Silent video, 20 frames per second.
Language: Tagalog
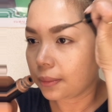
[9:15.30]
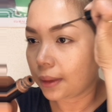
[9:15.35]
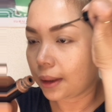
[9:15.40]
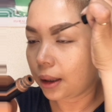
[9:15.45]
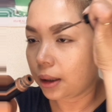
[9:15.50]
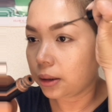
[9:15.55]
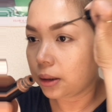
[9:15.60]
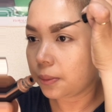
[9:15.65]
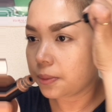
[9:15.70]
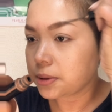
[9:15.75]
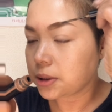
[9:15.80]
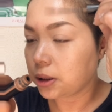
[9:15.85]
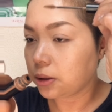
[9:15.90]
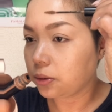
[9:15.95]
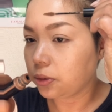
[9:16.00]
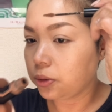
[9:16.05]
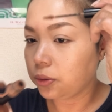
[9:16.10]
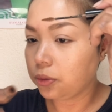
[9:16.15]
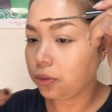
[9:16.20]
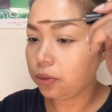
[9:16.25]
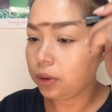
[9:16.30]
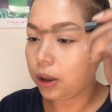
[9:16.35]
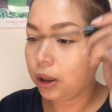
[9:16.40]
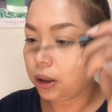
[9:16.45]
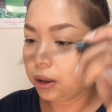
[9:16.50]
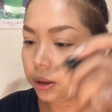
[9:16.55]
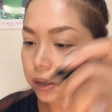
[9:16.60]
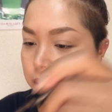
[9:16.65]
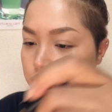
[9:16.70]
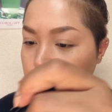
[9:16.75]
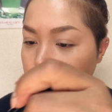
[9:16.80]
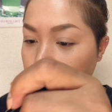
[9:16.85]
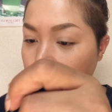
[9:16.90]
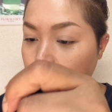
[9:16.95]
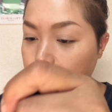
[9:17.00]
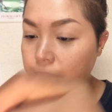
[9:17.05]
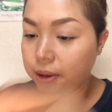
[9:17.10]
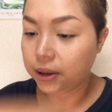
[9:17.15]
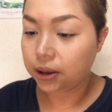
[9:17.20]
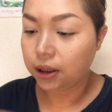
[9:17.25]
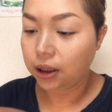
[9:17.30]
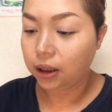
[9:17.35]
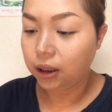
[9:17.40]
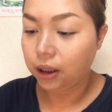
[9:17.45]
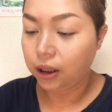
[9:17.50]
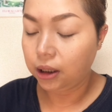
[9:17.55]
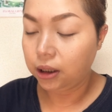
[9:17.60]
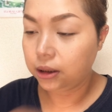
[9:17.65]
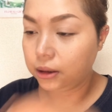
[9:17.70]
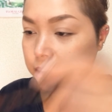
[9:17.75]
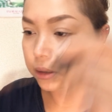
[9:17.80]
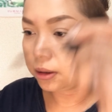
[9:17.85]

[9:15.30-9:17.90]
At ah, tapos ito yung aking ginagamit na Kate.